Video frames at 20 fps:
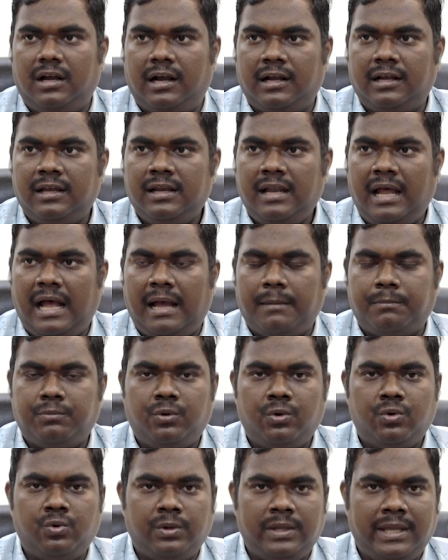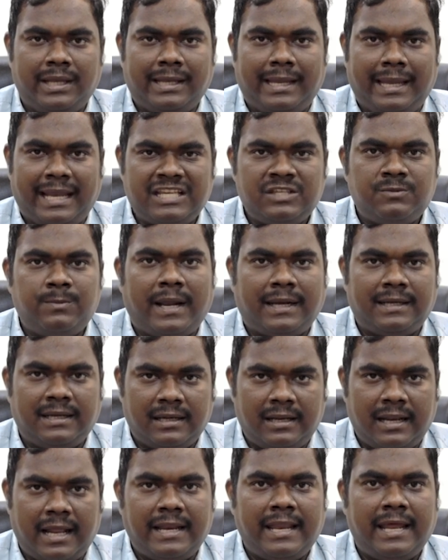अगर आपको कोई एक एक्स
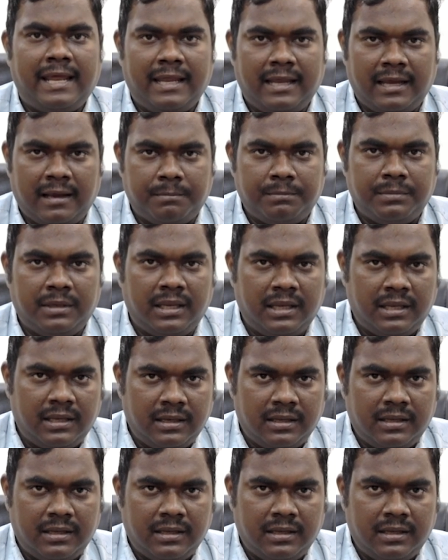फैक्टर लाना है अपने